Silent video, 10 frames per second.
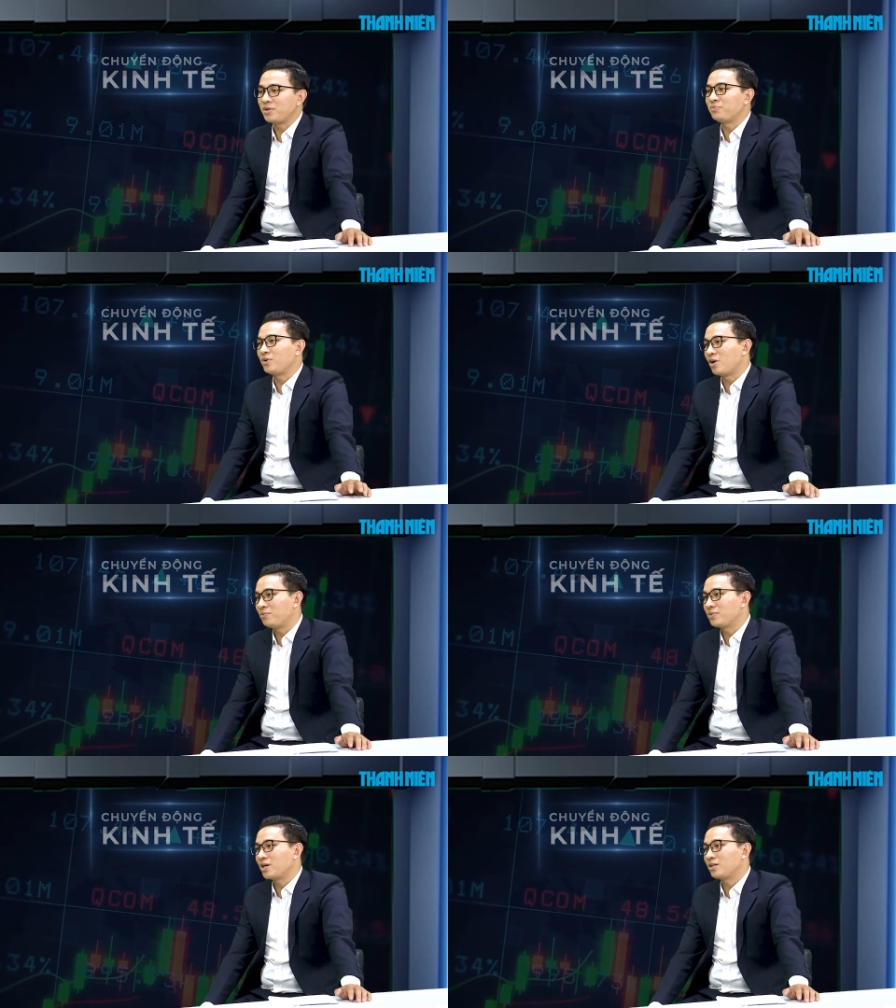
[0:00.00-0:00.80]
trong nhóm
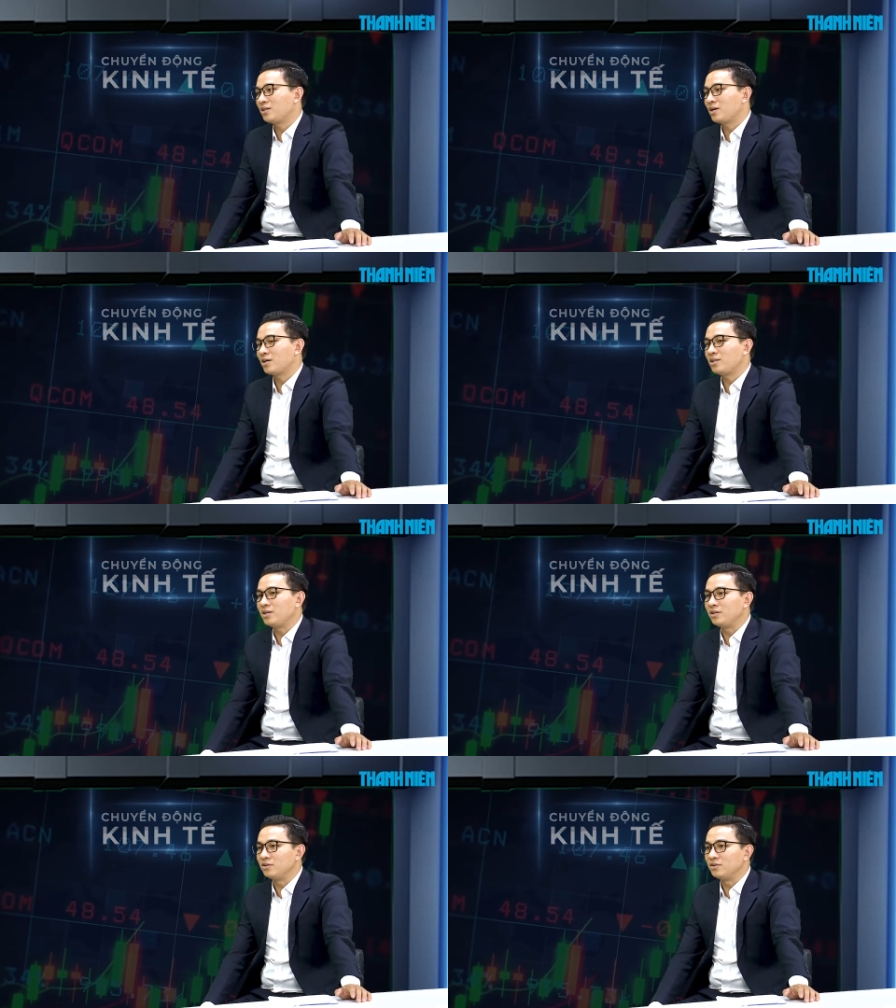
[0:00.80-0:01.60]
các các cái
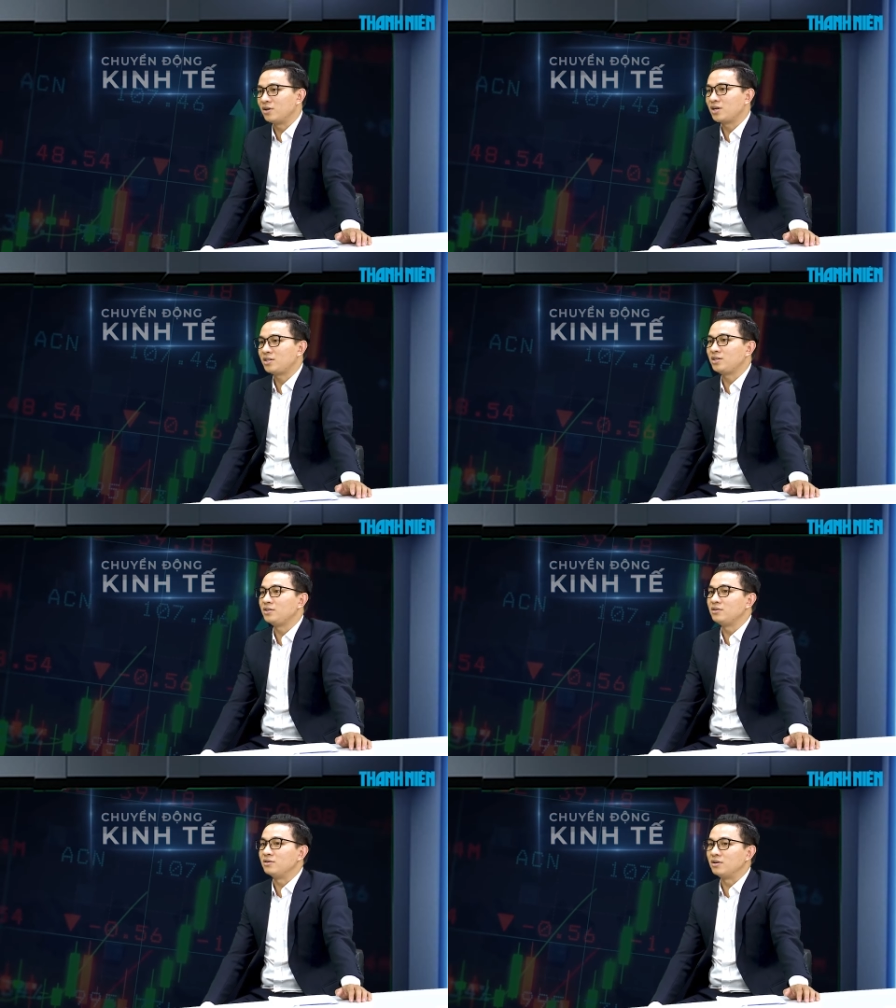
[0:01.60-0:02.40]
thị trường gọi là thị
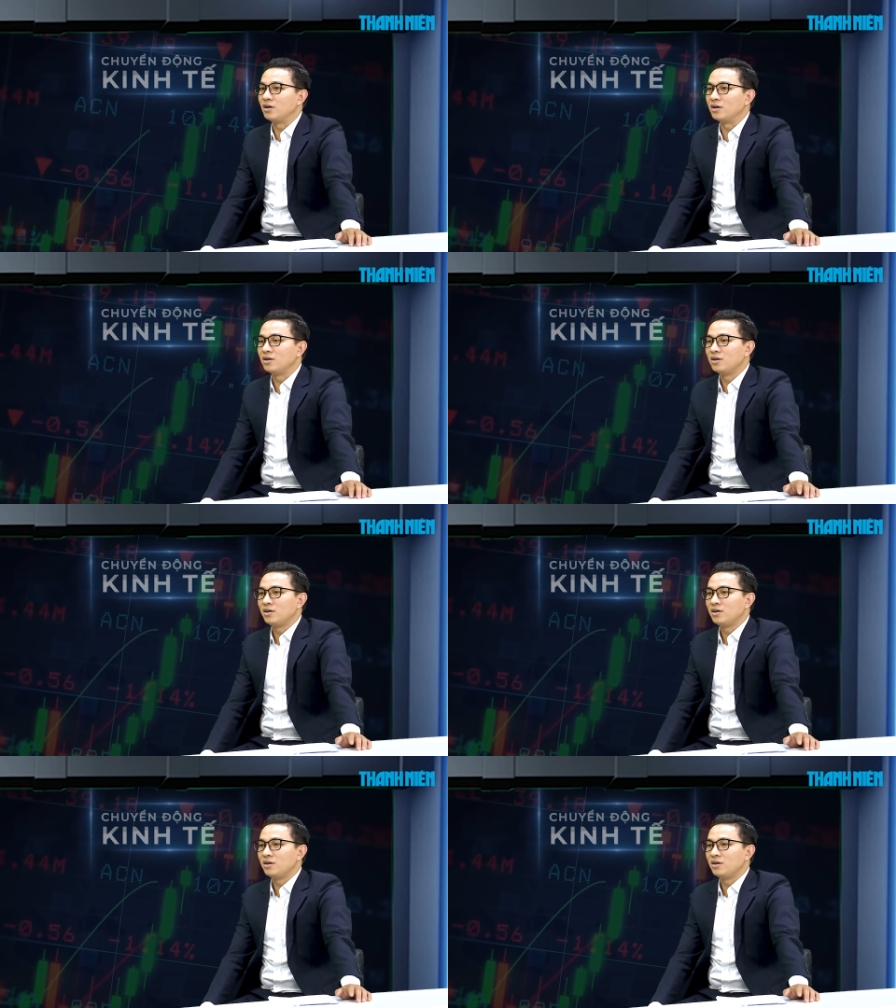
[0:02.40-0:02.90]
trường uh,